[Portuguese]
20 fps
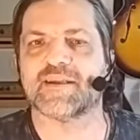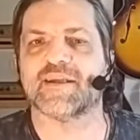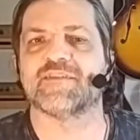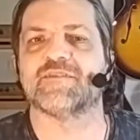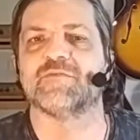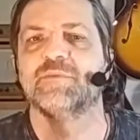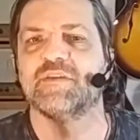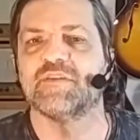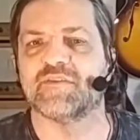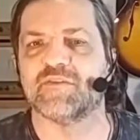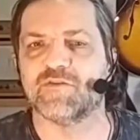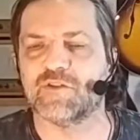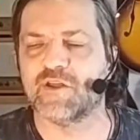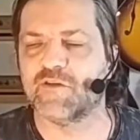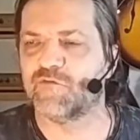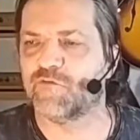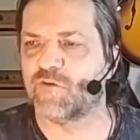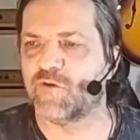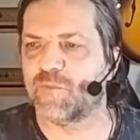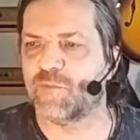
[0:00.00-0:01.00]
transmissão
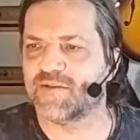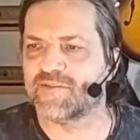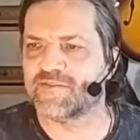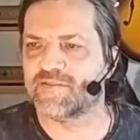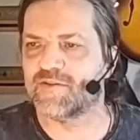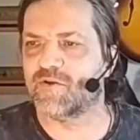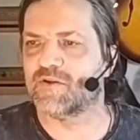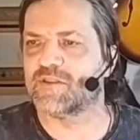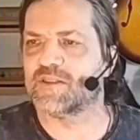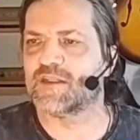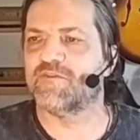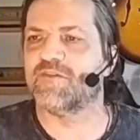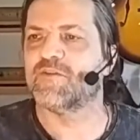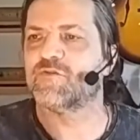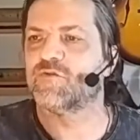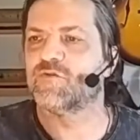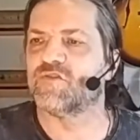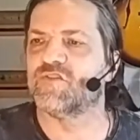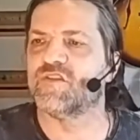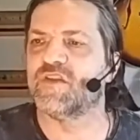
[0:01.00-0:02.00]
da informação
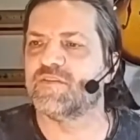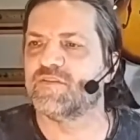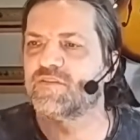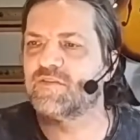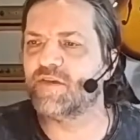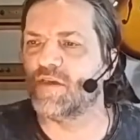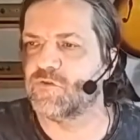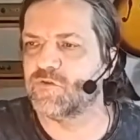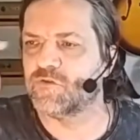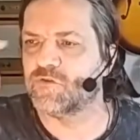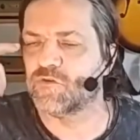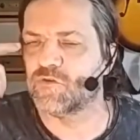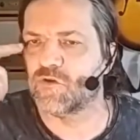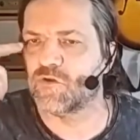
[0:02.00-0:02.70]
através dos desenhos,